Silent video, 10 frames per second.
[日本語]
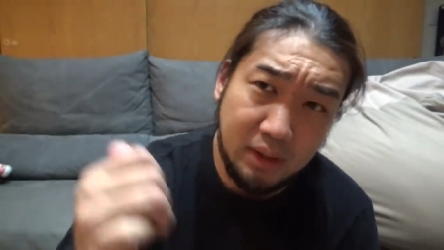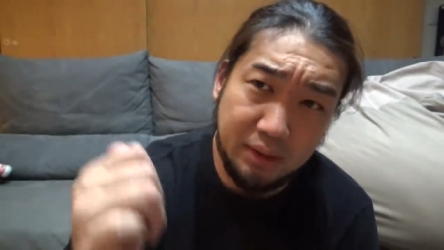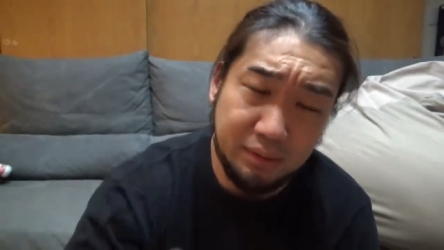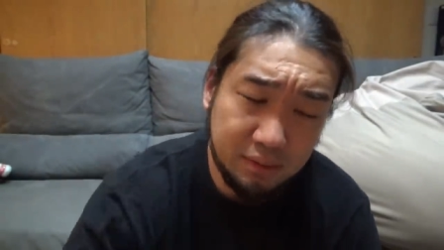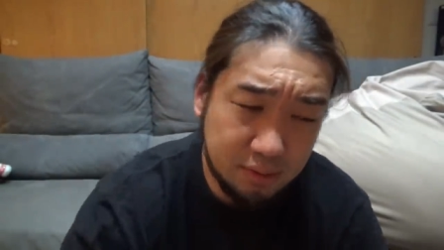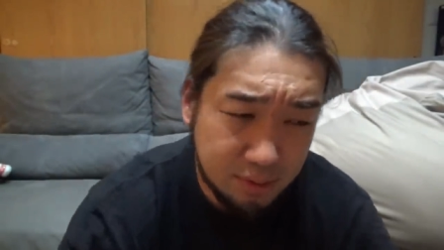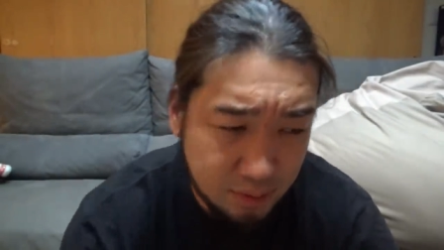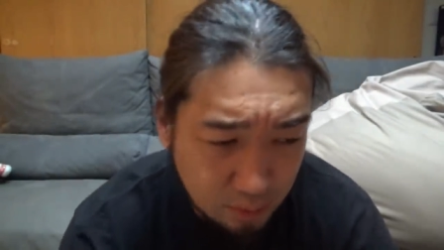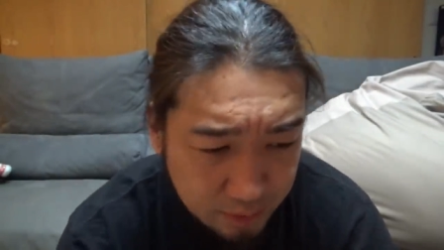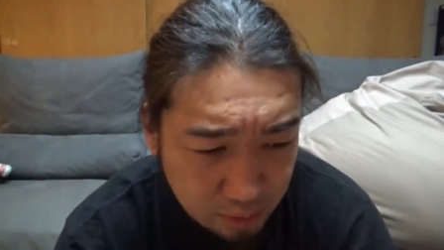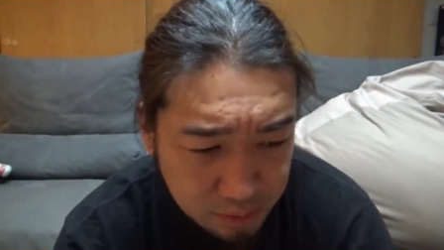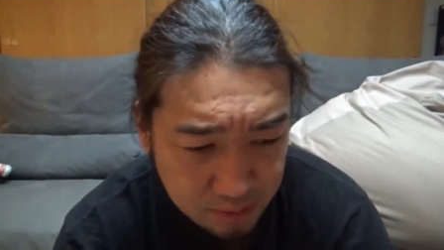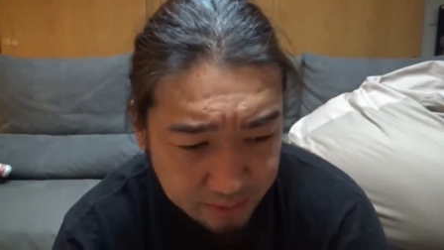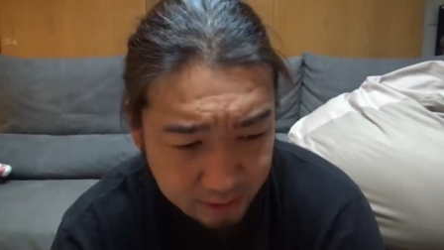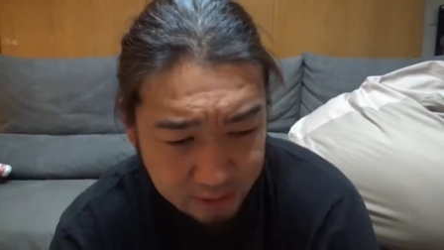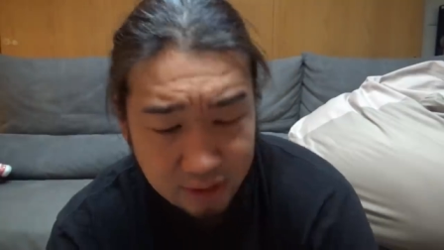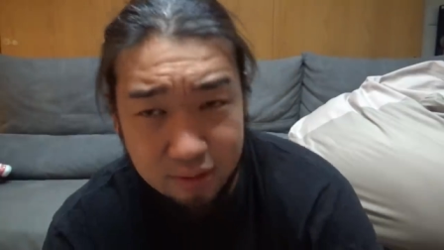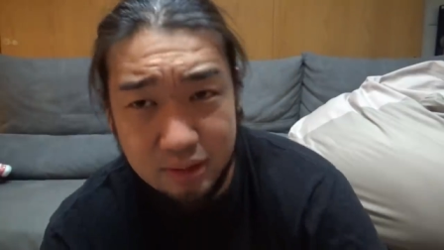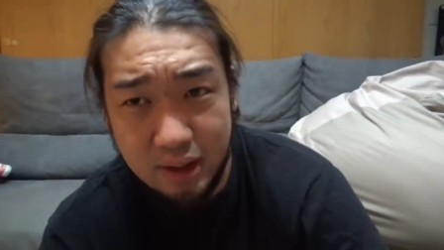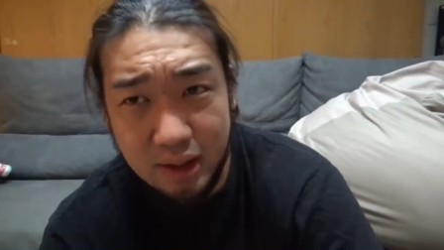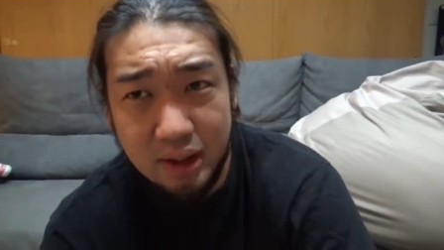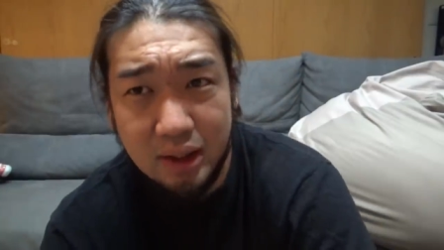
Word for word: あの嫁と娘が寝てるんで